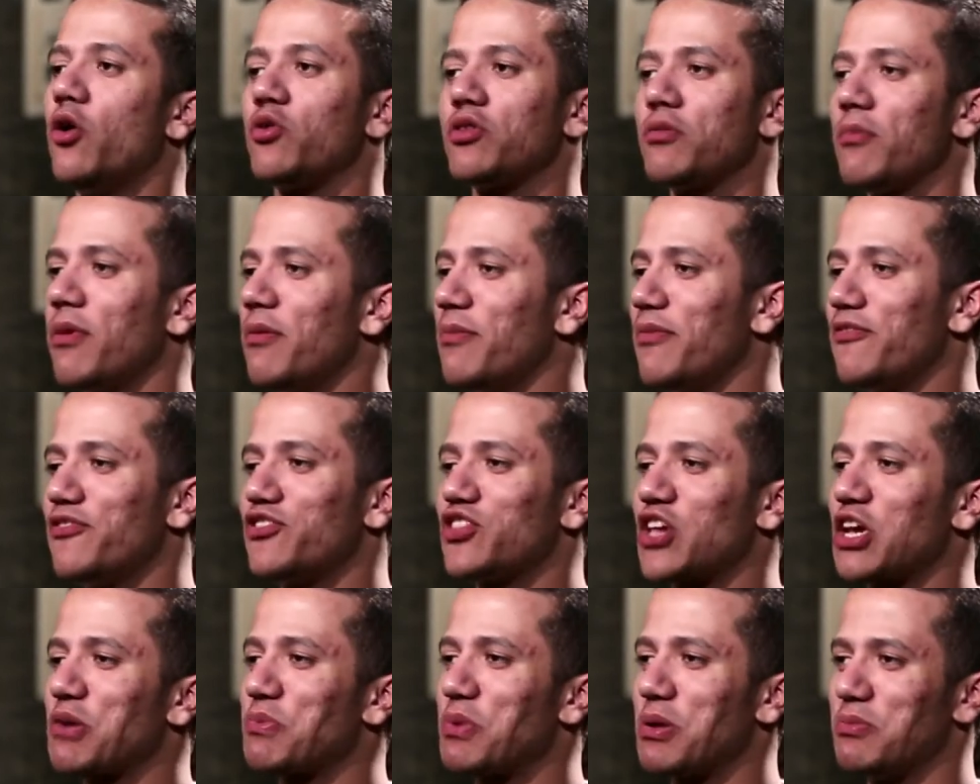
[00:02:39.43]
طبعا ما
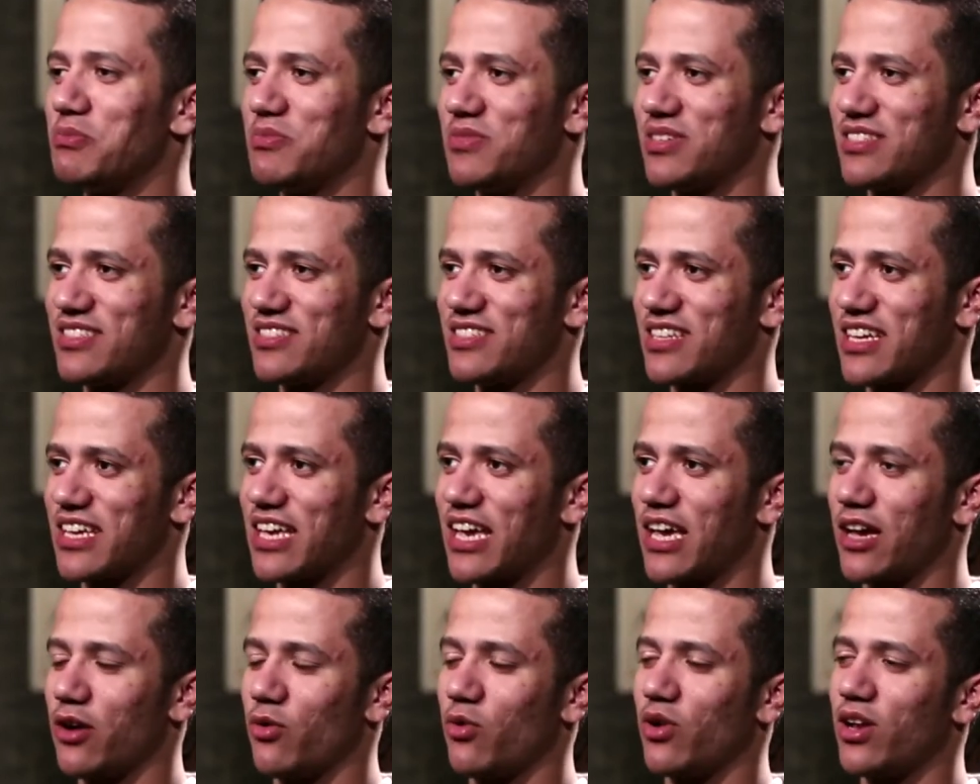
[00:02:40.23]
فيش اجمل من
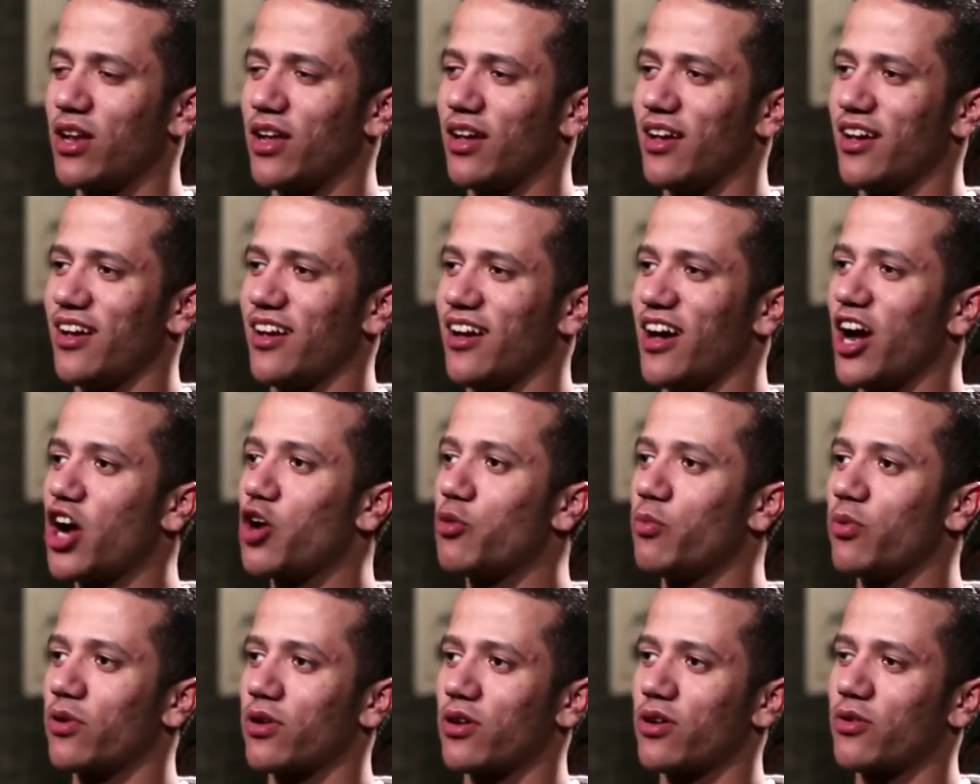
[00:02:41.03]
الذكاء ولا
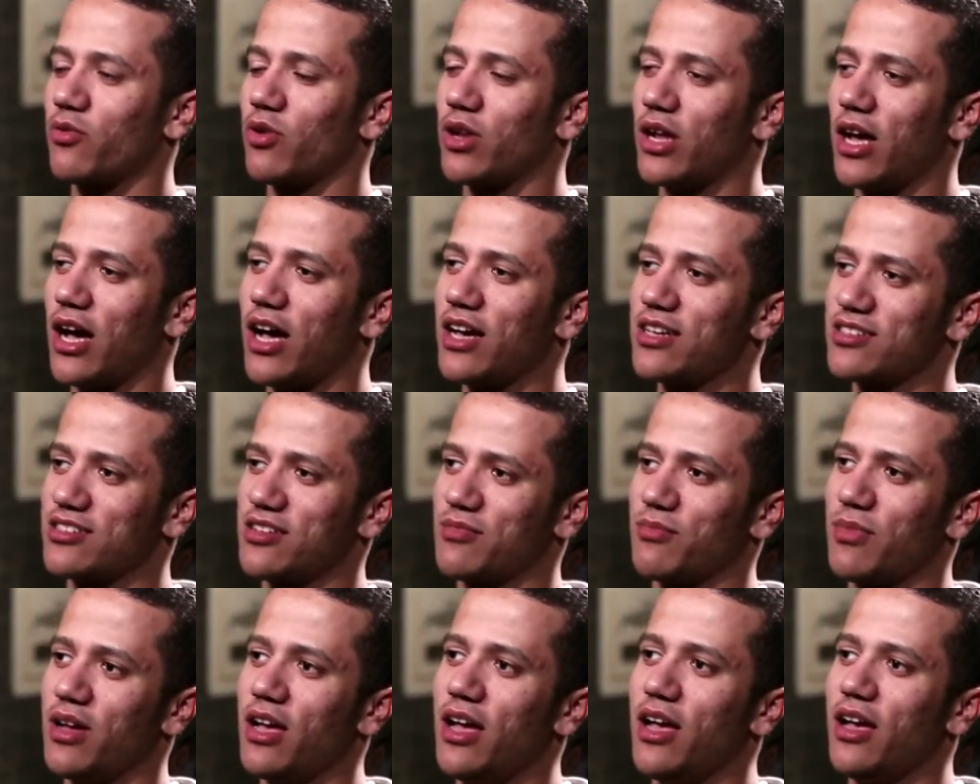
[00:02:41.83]
اكبر ولا
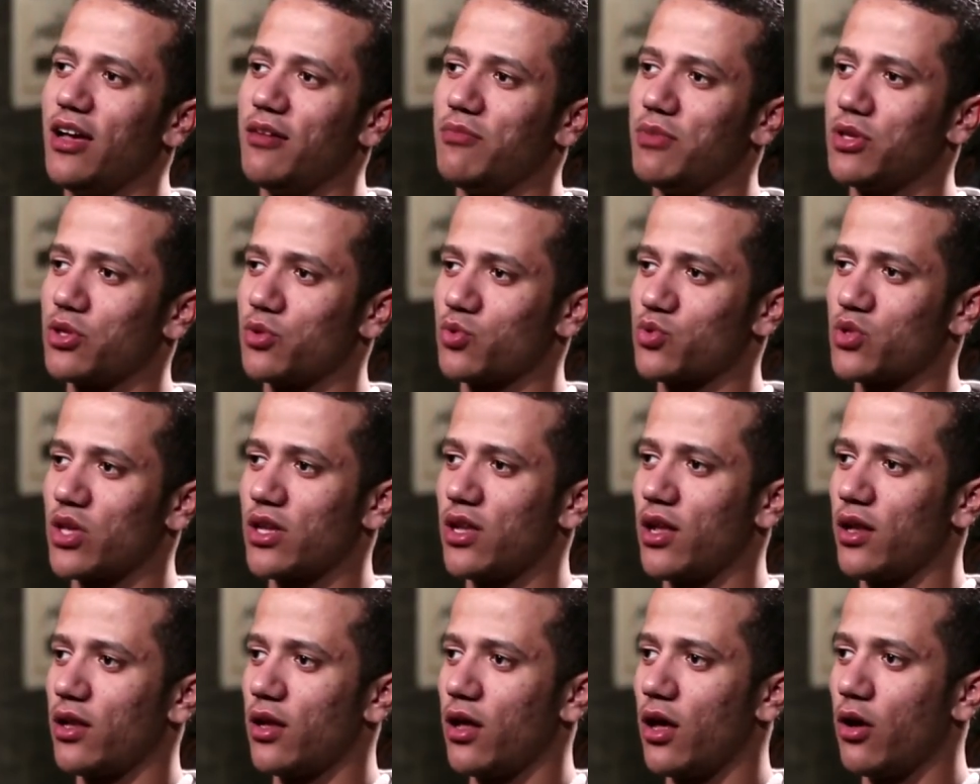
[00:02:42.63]
اعظم منه
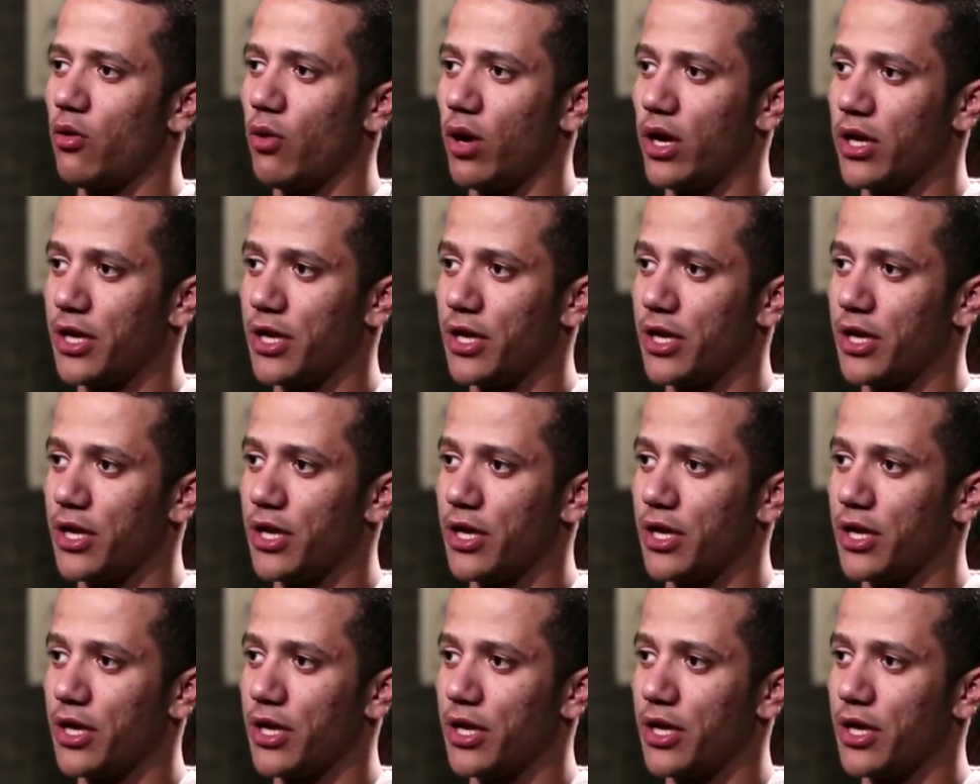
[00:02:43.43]
صلى الله